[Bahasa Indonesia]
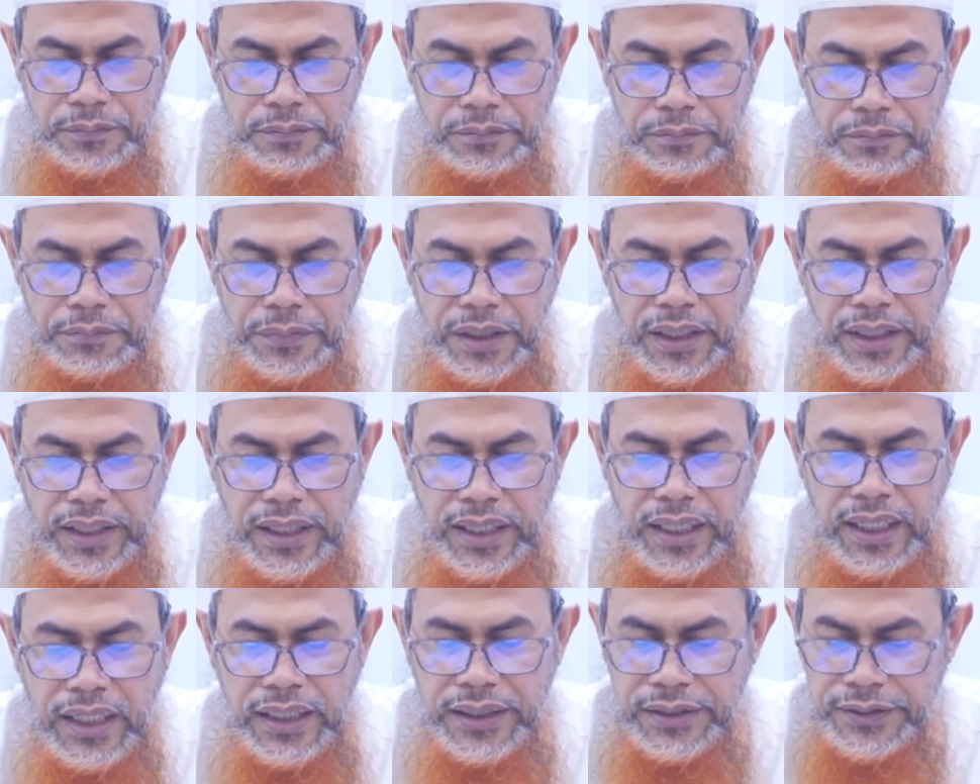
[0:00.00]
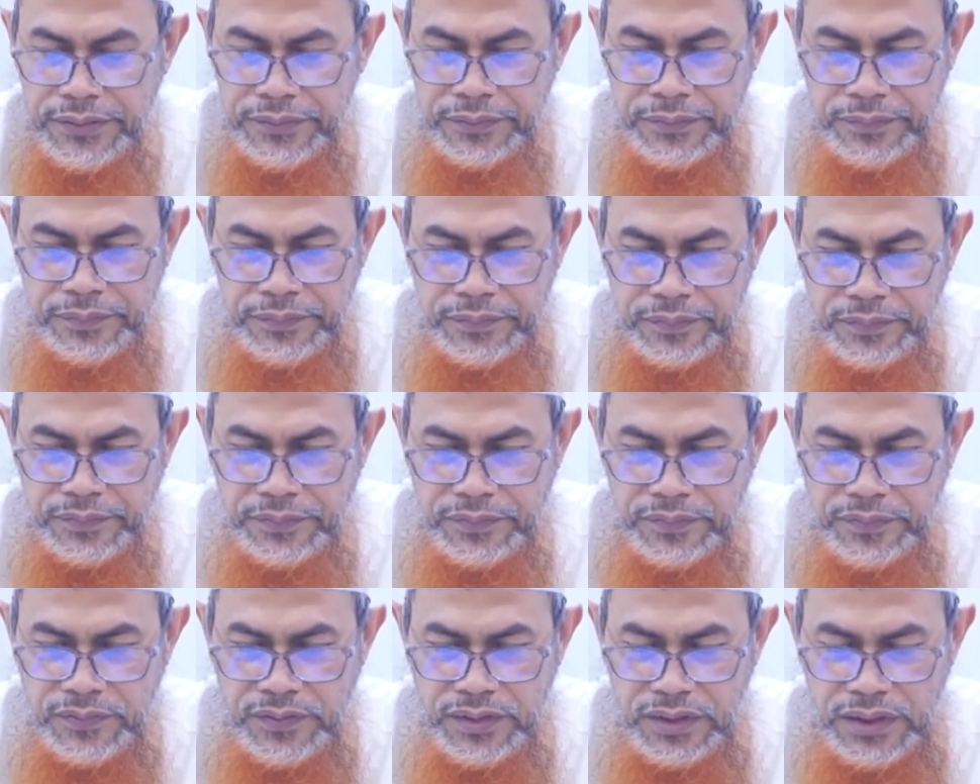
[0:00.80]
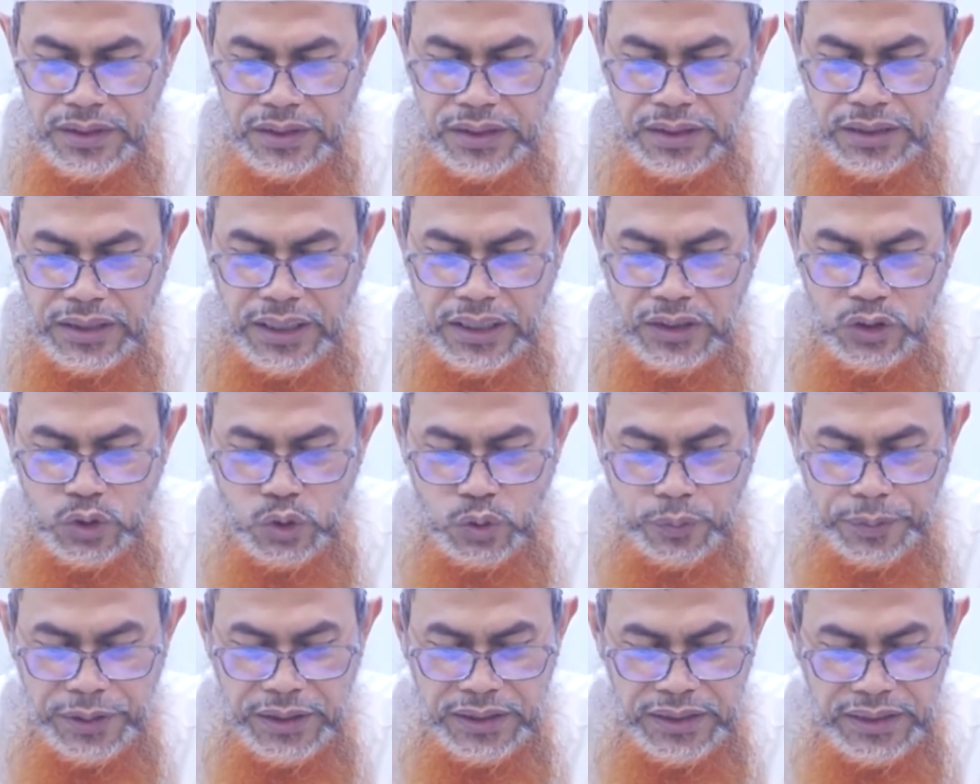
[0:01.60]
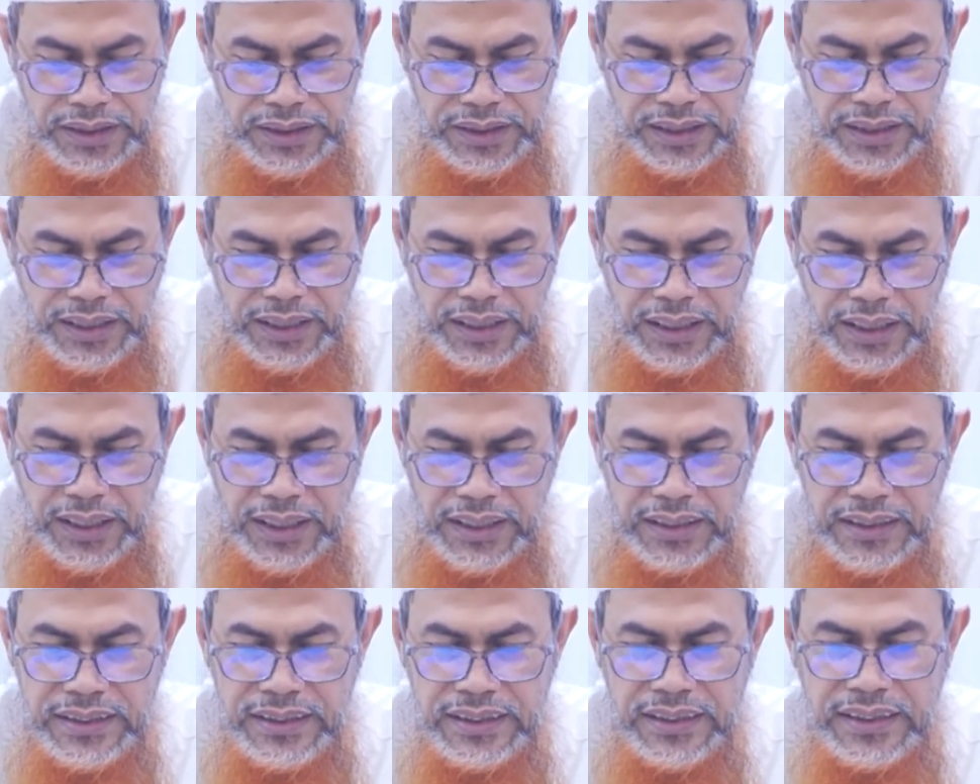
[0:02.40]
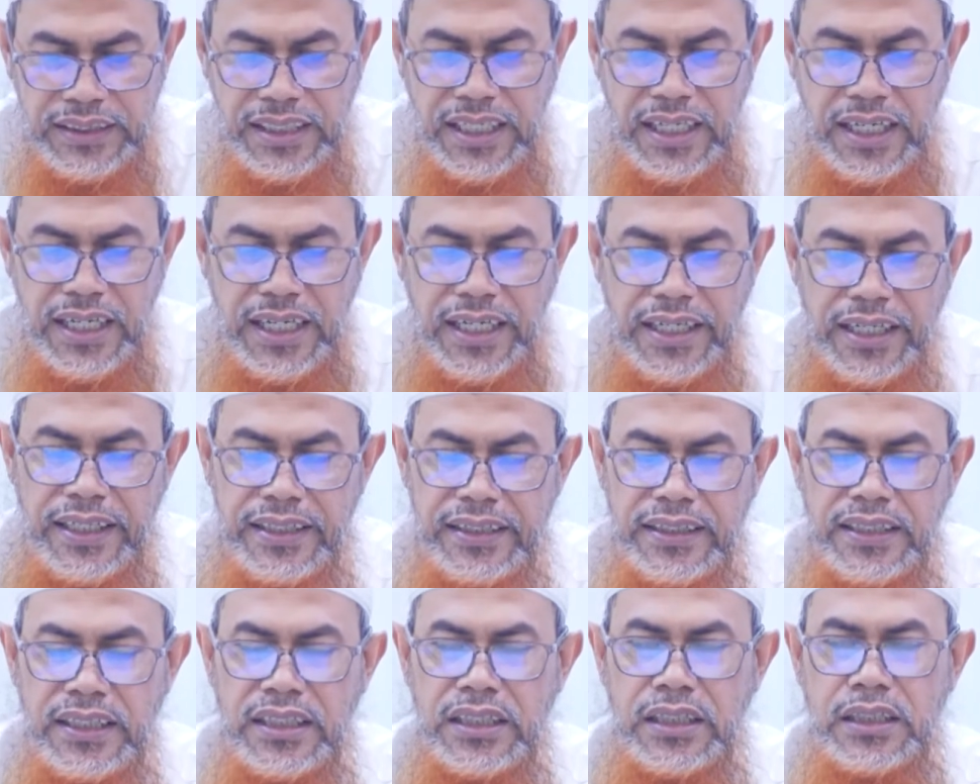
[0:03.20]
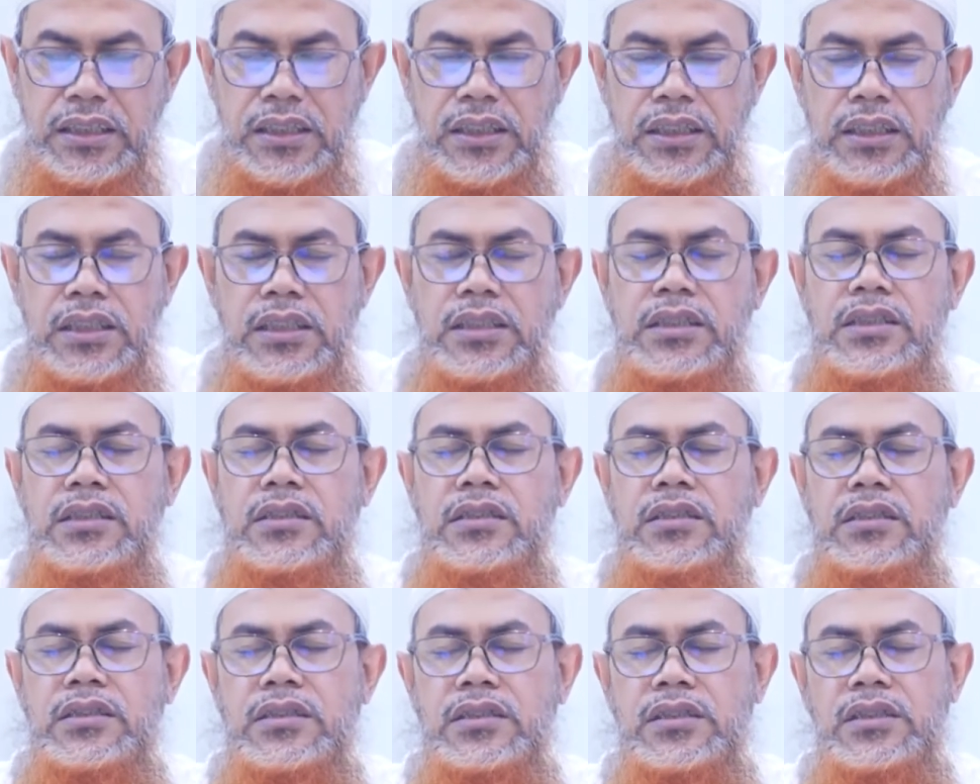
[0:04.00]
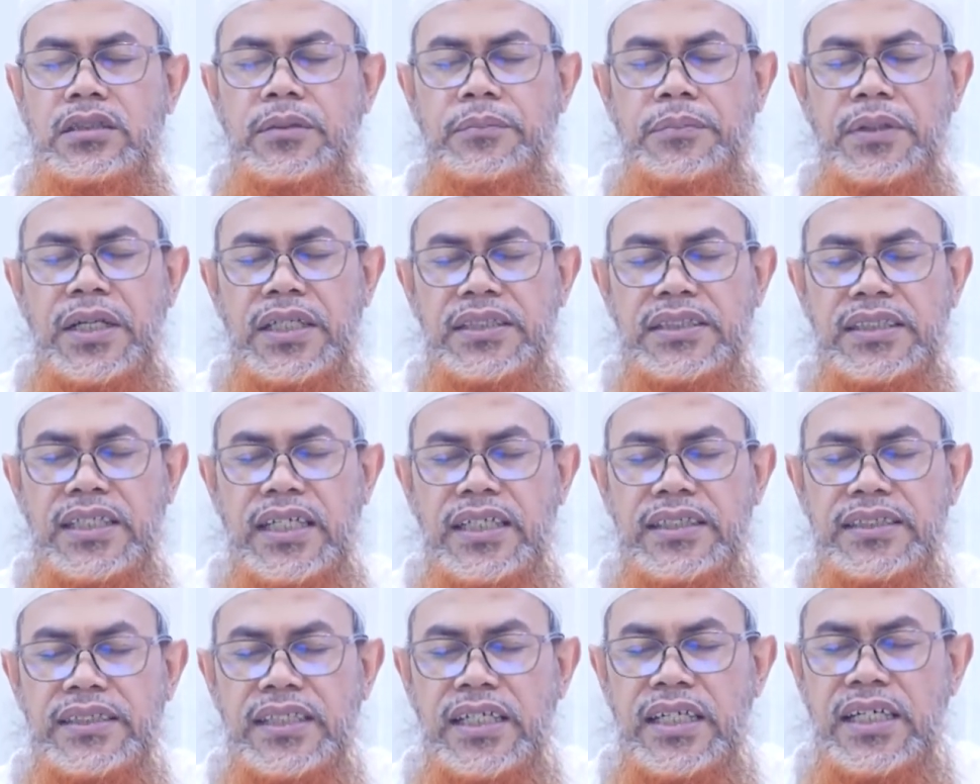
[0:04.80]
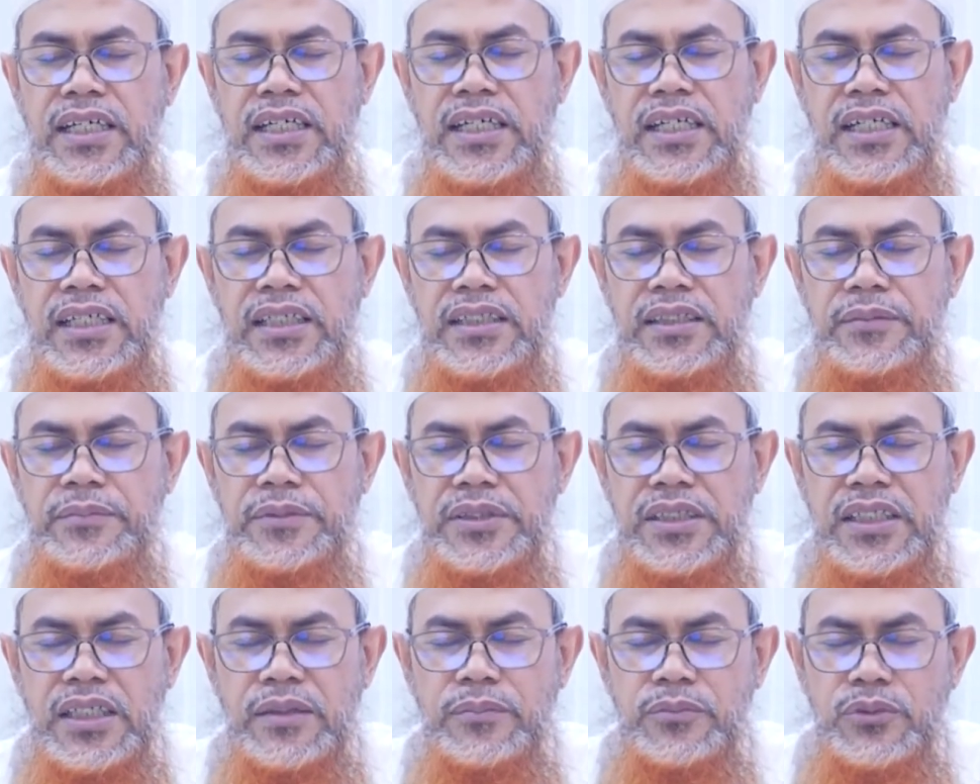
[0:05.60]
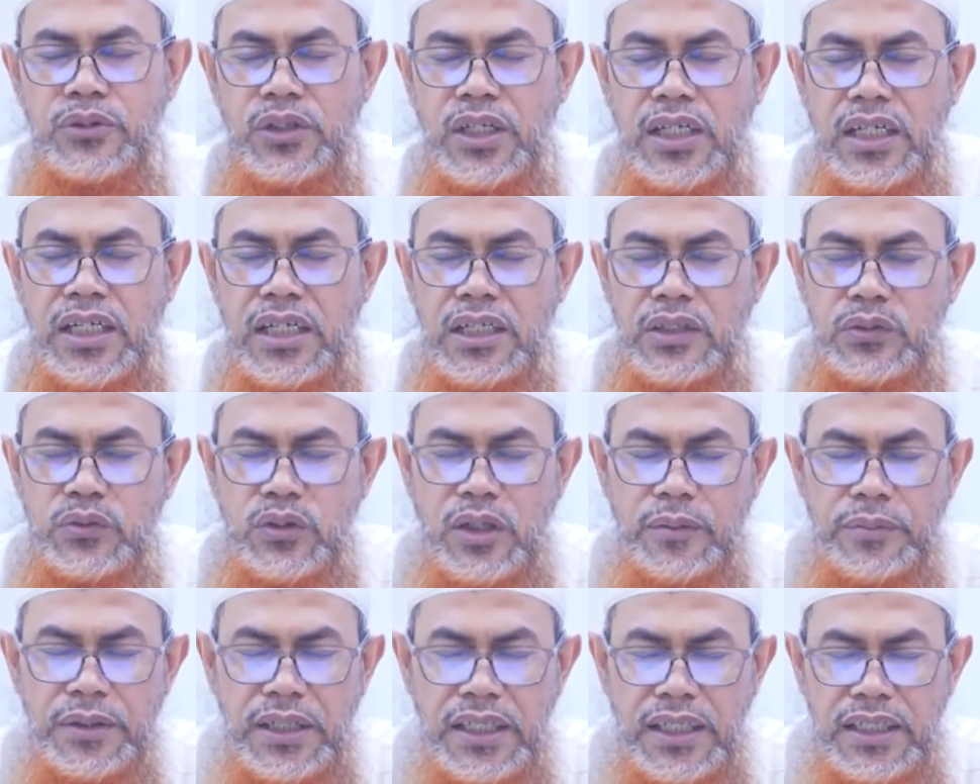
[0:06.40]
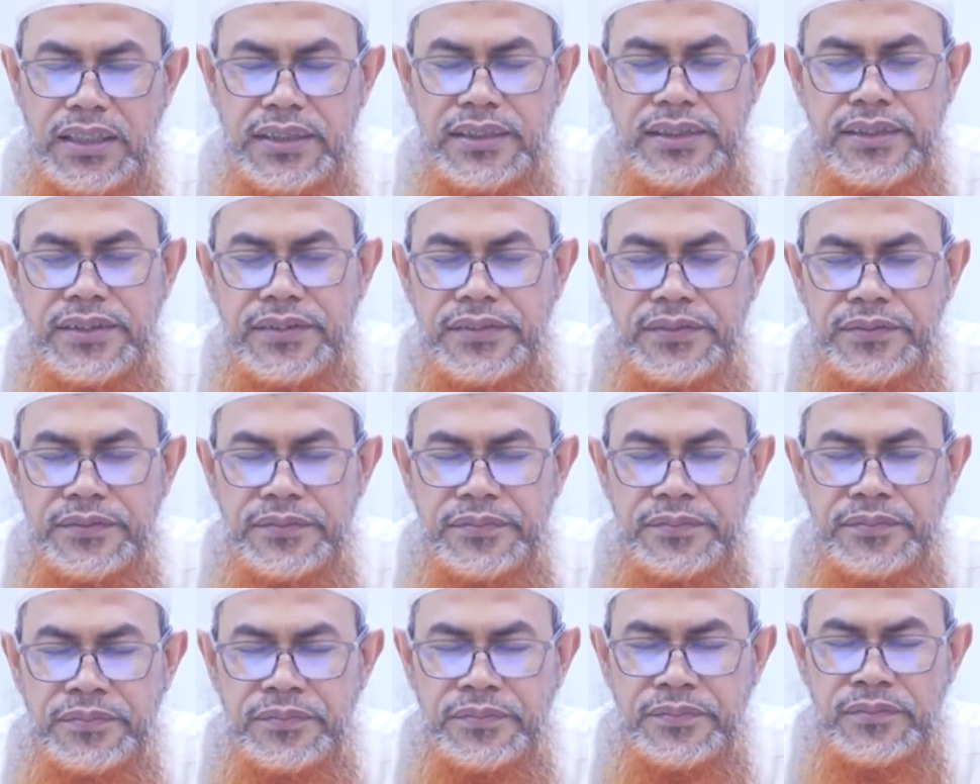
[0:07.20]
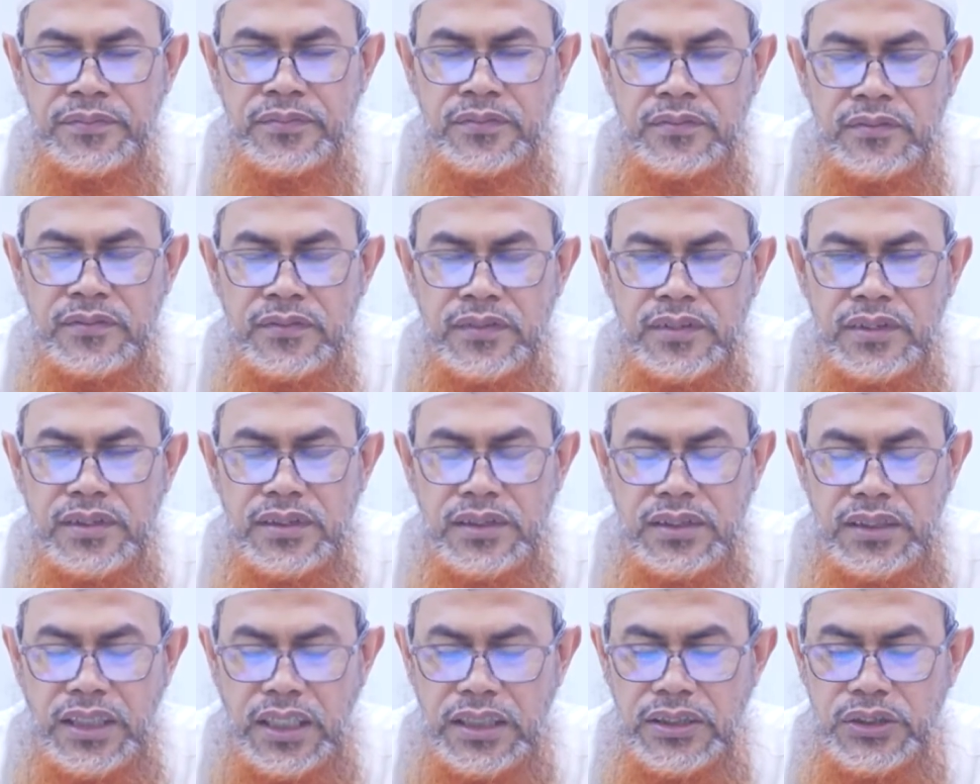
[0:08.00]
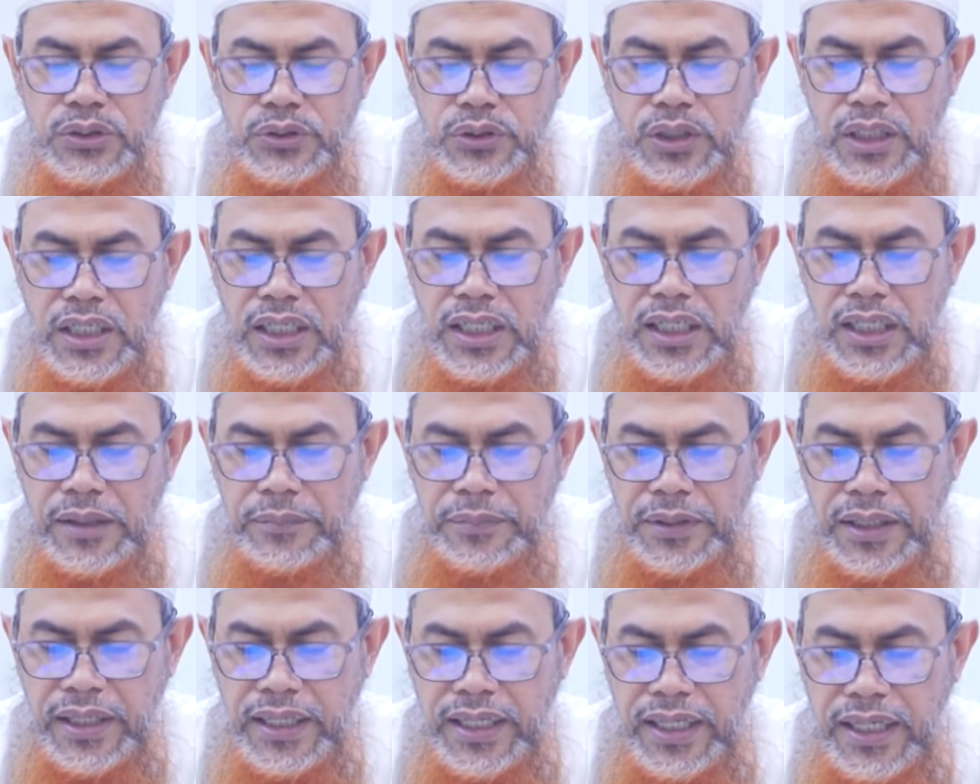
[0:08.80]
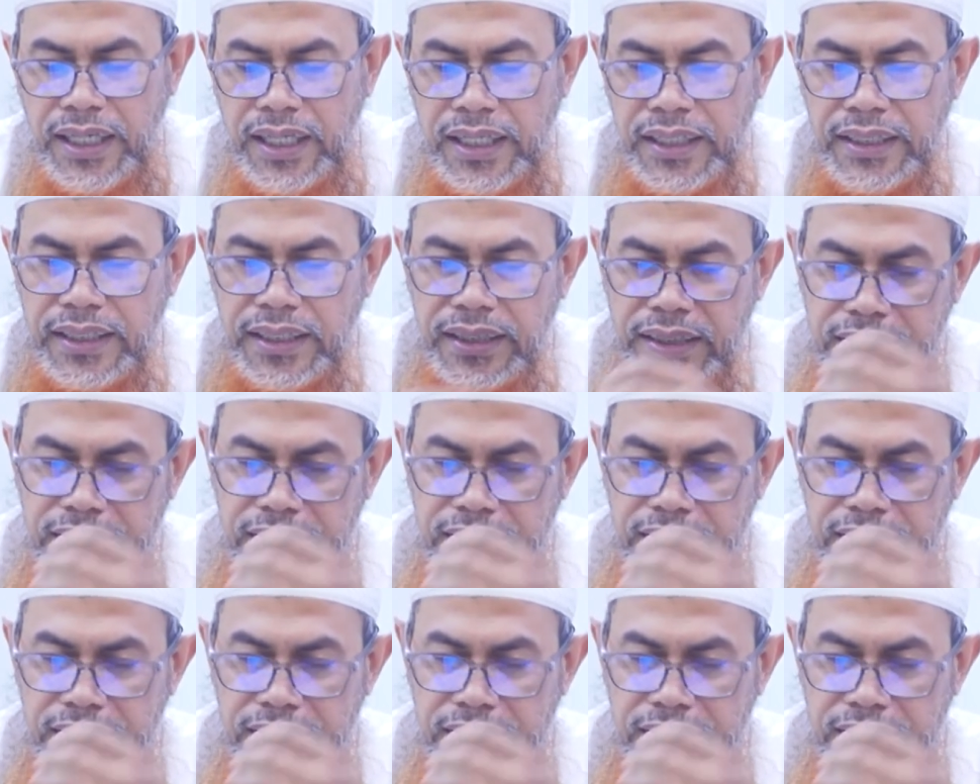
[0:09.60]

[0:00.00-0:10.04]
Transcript: Bagian 1 per 3 An-Nisa ayat yang ke-11 ada. Demikian pula 12. Dan juga bagian